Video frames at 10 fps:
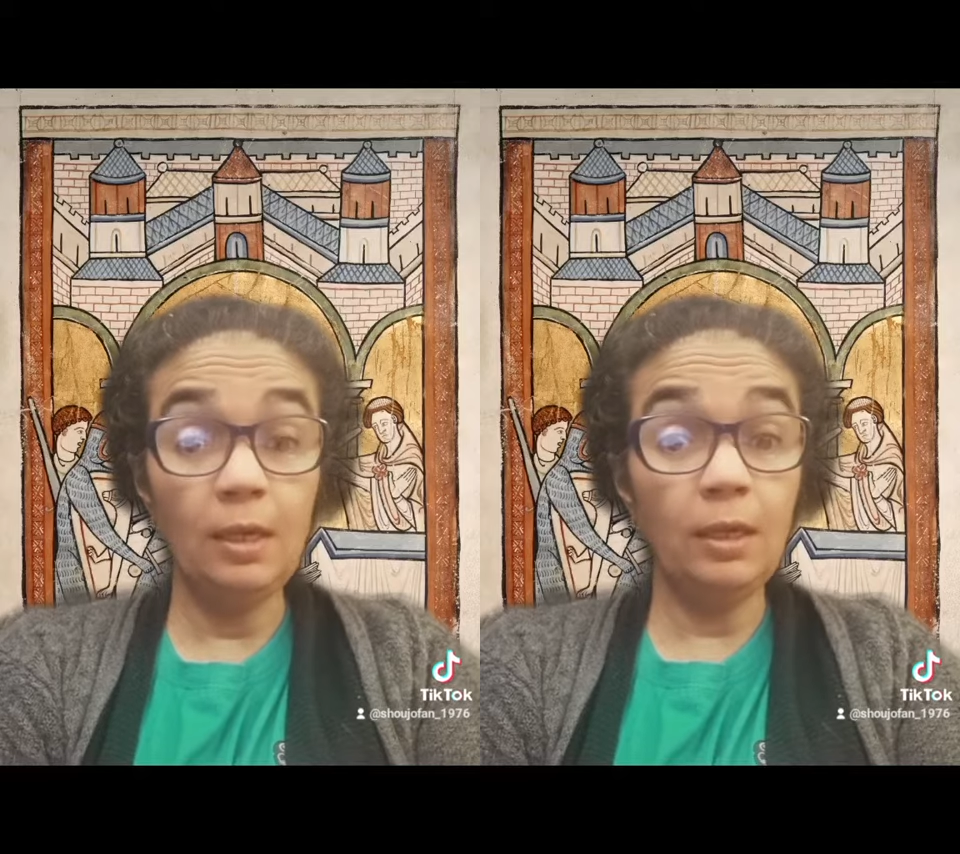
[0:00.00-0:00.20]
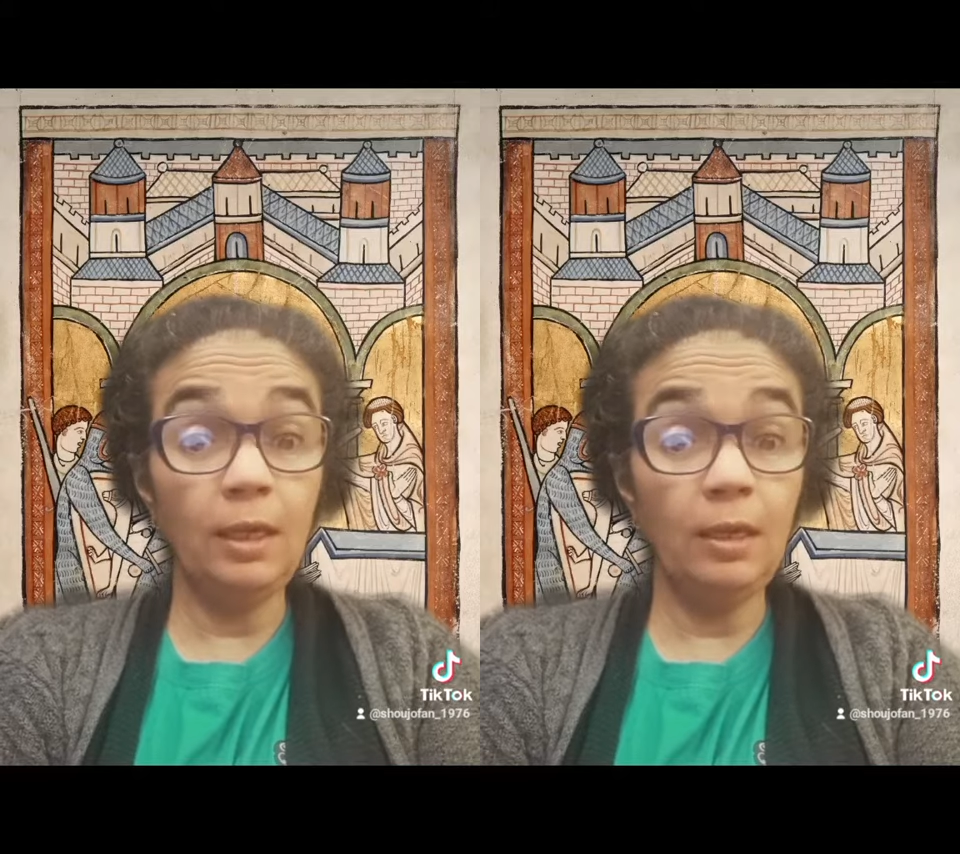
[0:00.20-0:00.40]

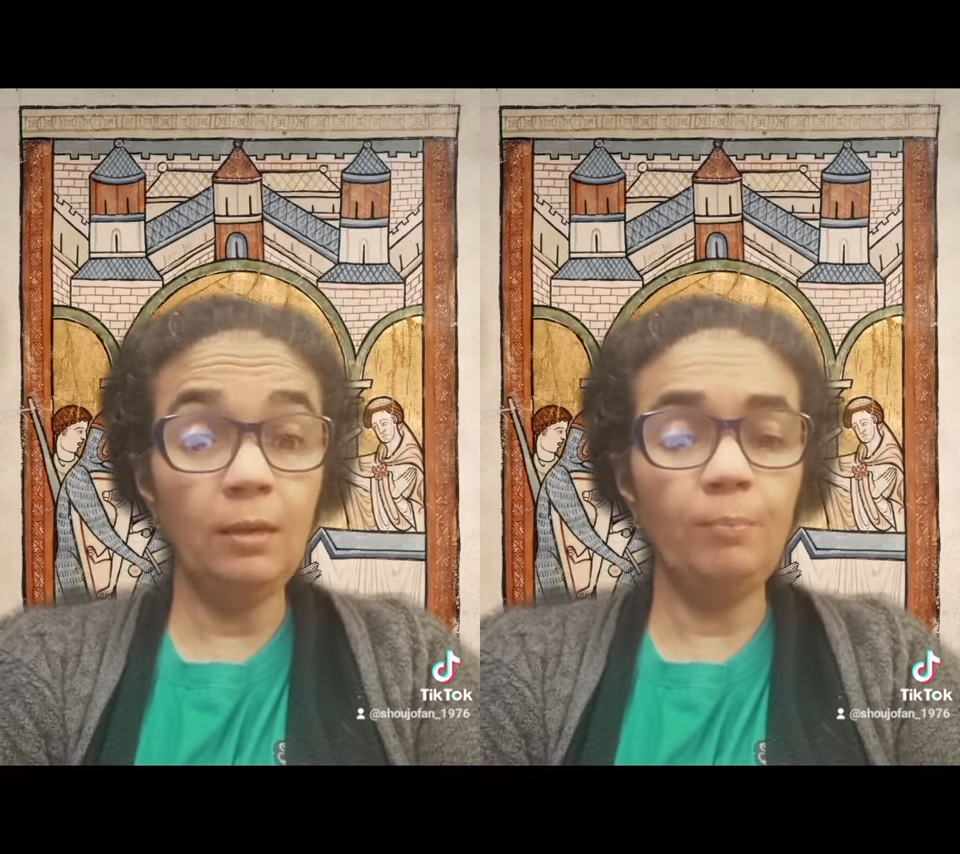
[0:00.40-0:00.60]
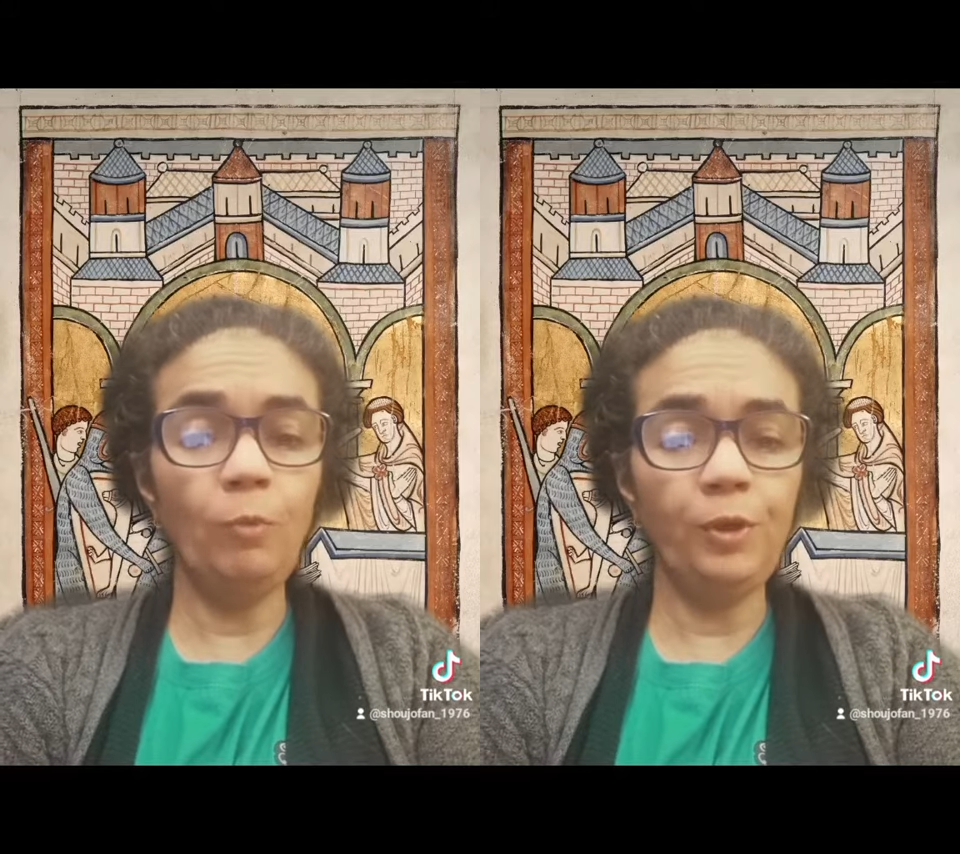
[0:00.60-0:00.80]
e
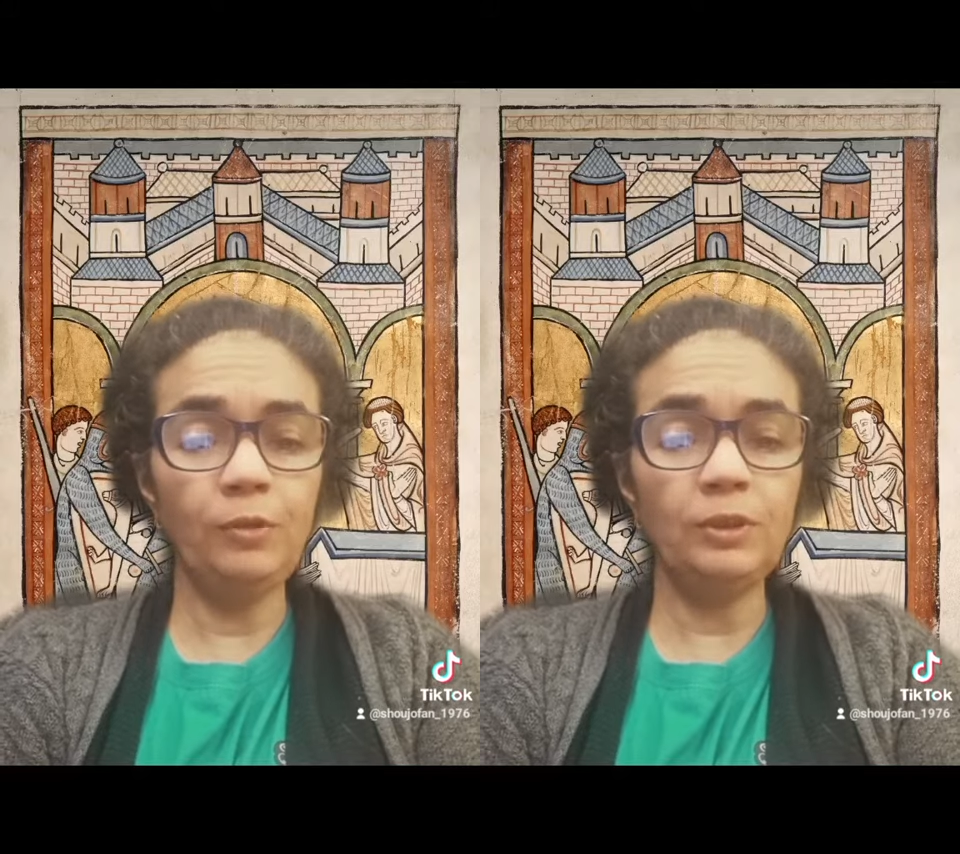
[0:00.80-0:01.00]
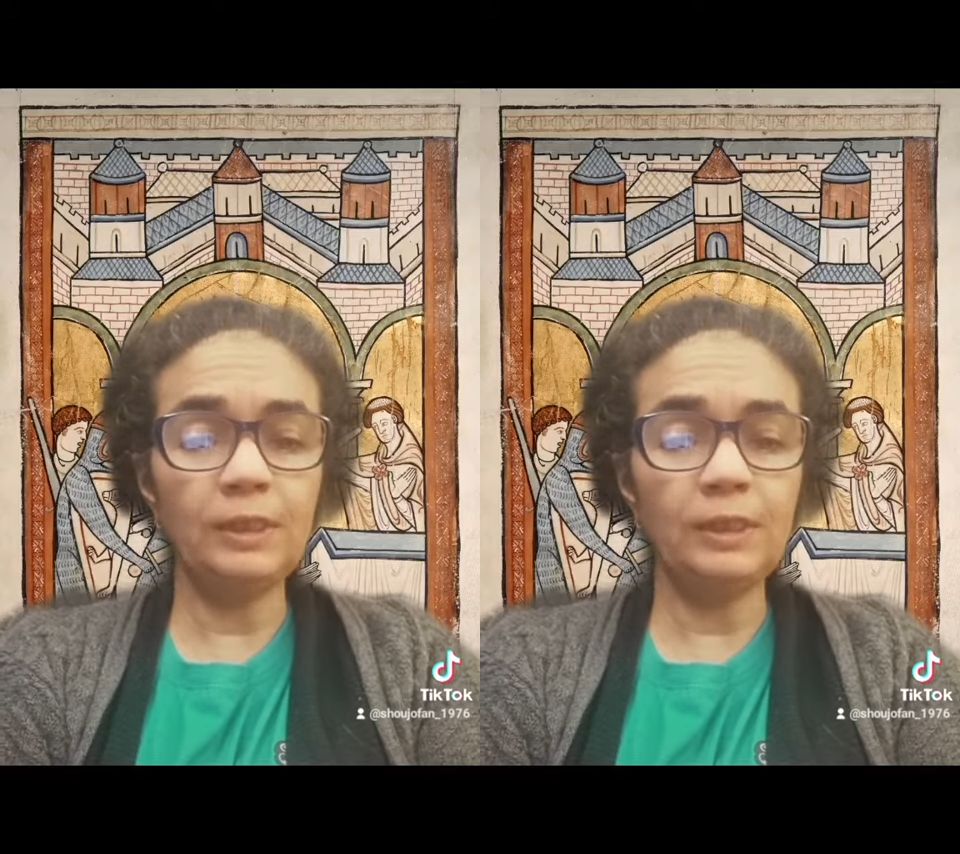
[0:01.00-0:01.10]
muitos